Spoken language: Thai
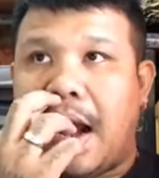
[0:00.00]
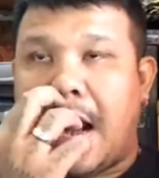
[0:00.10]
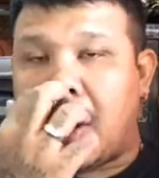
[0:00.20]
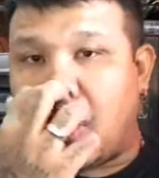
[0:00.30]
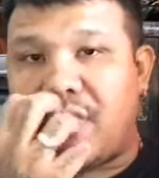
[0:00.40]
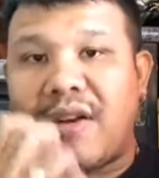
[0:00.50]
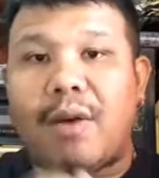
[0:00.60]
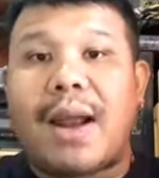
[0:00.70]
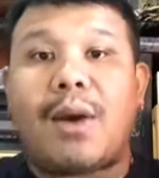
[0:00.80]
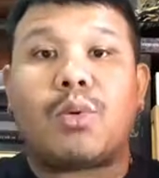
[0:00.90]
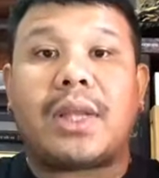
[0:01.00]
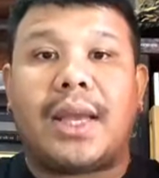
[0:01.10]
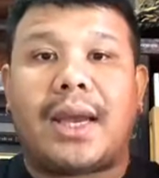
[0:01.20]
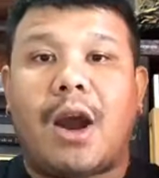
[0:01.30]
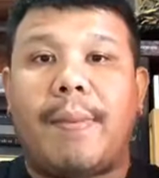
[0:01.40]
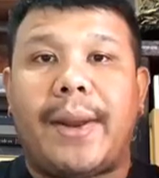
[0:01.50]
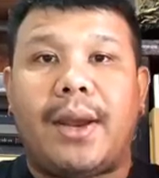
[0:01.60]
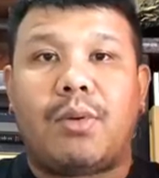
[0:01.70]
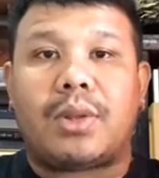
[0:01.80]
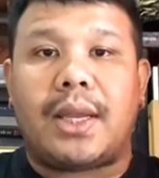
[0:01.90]
ให้คนเฝ้าหน้ากุฏิเข้าไปใน
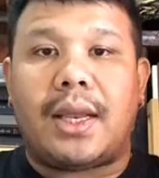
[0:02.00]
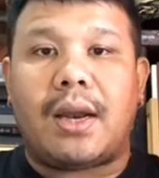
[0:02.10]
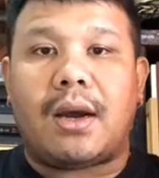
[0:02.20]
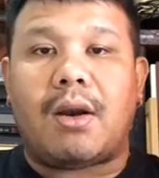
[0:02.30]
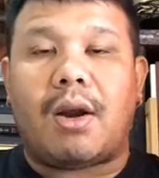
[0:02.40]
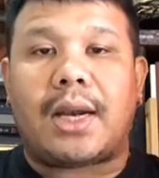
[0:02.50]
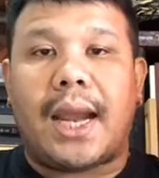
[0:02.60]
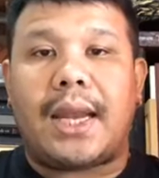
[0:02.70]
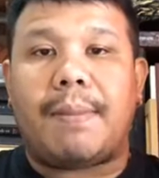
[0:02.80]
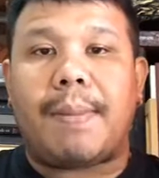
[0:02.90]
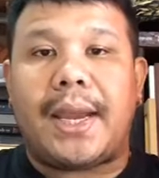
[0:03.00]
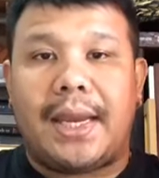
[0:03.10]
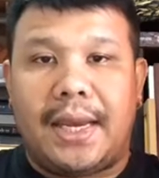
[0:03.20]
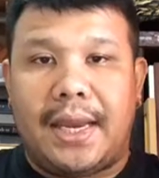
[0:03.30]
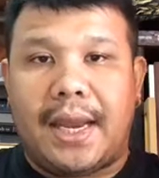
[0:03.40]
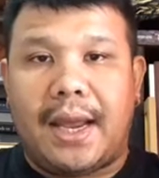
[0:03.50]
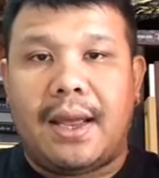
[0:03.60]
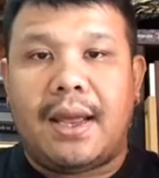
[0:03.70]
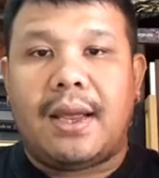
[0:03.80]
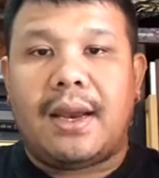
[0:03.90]
กุฏิแล้วก็ถอดกายทิพย์ไปอินเดีย
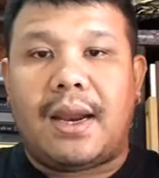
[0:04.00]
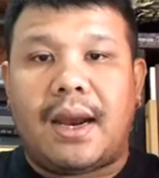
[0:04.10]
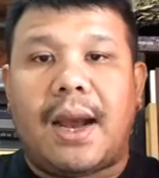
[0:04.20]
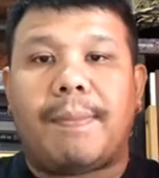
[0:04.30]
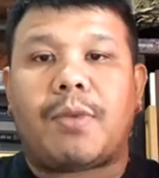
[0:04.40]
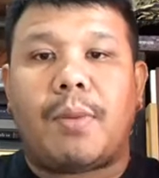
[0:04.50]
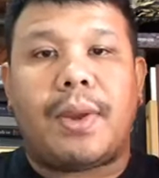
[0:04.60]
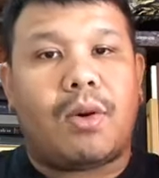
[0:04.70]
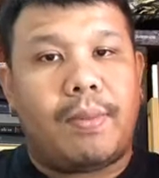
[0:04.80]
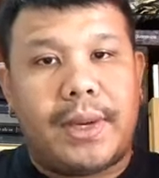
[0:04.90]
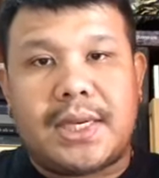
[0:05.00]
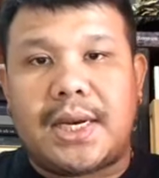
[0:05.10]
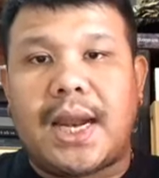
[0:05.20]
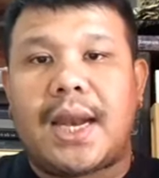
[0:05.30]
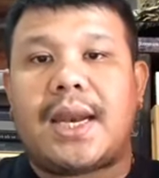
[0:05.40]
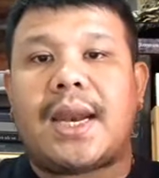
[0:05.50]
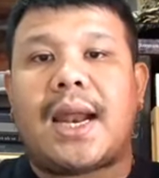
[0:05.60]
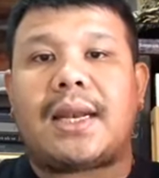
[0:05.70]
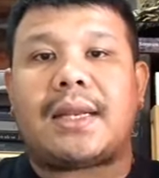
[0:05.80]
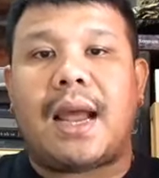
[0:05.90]
นะครับก็มีคนไปเจอท่านที่นั่
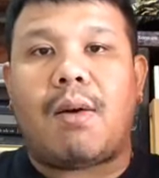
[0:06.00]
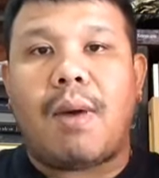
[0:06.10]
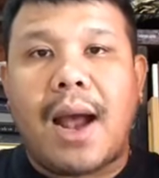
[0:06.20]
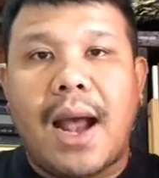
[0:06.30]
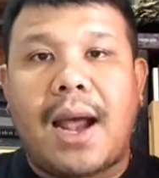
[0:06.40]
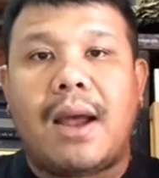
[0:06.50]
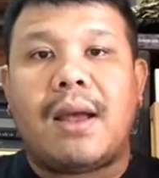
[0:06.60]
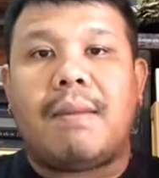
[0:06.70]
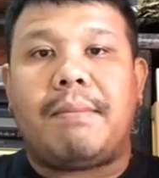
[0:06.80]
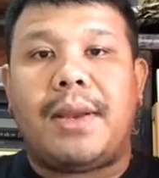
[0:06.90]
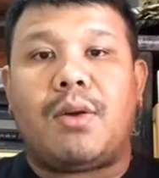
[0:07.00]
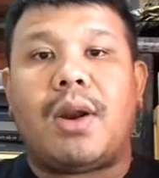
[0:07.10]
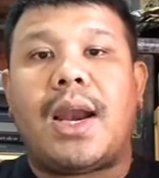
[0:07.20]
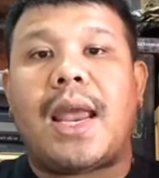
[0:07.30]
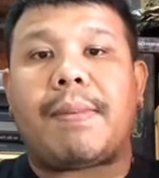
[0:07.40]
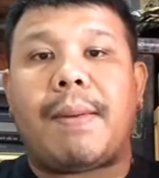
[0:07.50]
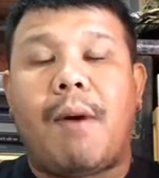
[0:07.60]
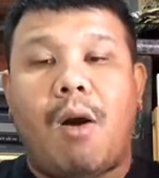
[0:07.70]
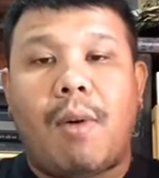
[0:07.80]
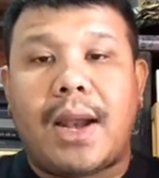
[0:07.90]
น แต่ว่ามีโทรเลขไปบ
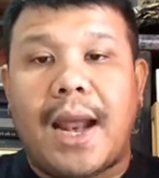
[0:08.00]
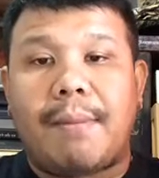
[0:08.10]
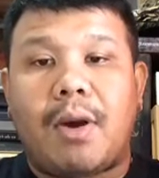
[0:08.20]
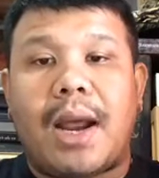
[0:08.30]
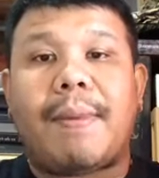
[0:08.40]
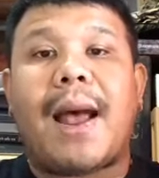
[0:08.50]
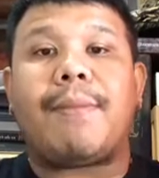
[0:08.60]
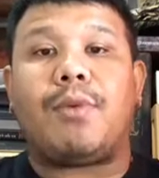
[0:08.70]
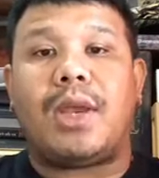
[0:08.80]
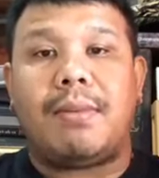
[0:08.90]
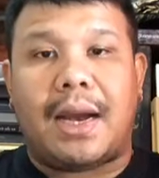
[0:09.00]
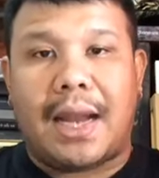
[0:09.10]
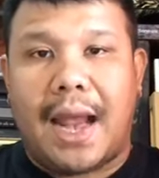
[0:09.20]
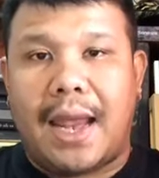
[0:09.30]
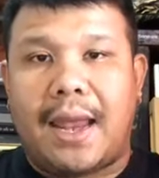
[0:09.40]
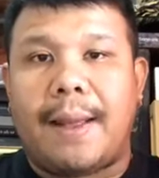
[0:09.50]
อกว่าท่านมรณภาพอยู่ที่เมืองไทย